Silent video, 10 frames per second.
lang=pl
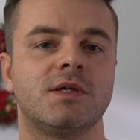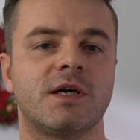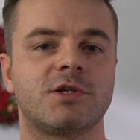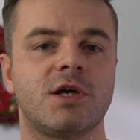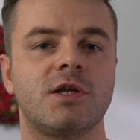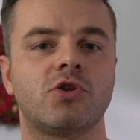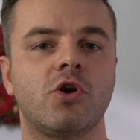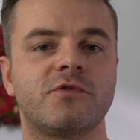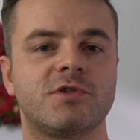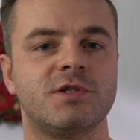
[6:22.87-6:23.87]
Także
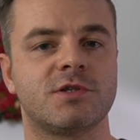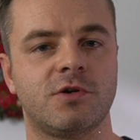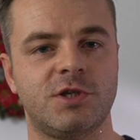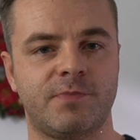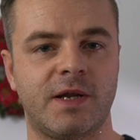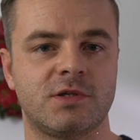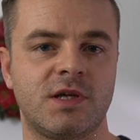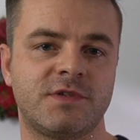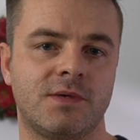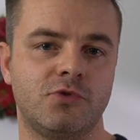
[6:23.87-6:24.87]
to wszystko gdzieś
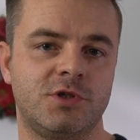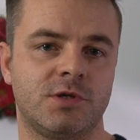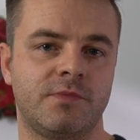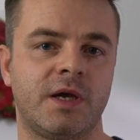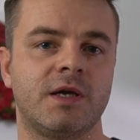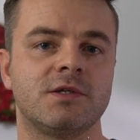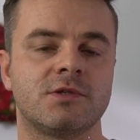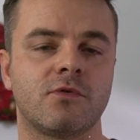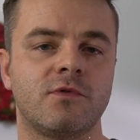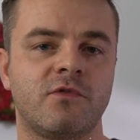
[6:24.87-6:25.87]
pracodawca musi sobie
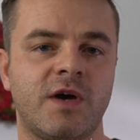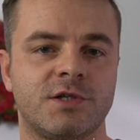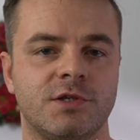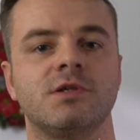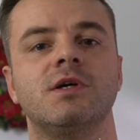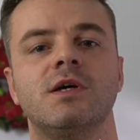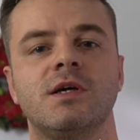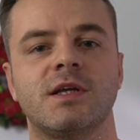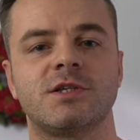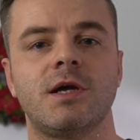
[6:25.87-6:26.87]
zrównoważyć.
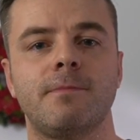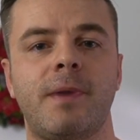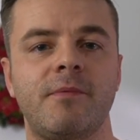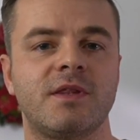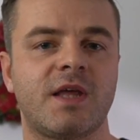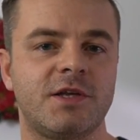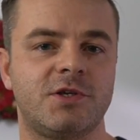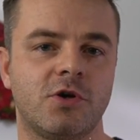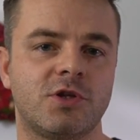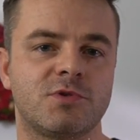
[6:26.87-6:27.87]
Także
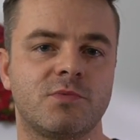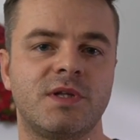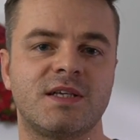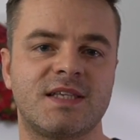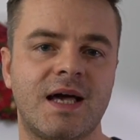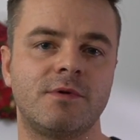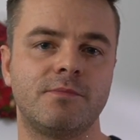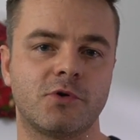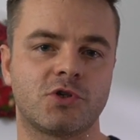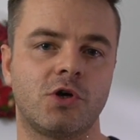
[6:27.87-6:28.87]
pamiętajcie o tym, żeby na
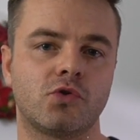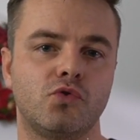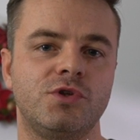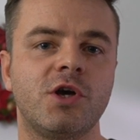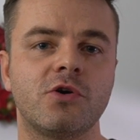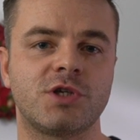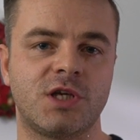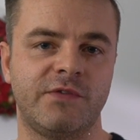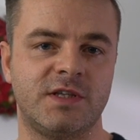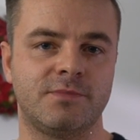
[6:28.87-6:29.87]
samym początku nie
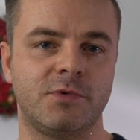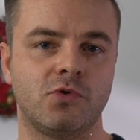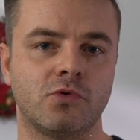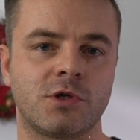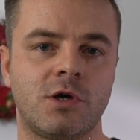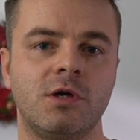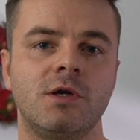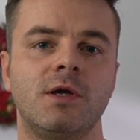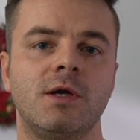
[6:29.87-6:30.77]
oczekiwać zbyt dużo.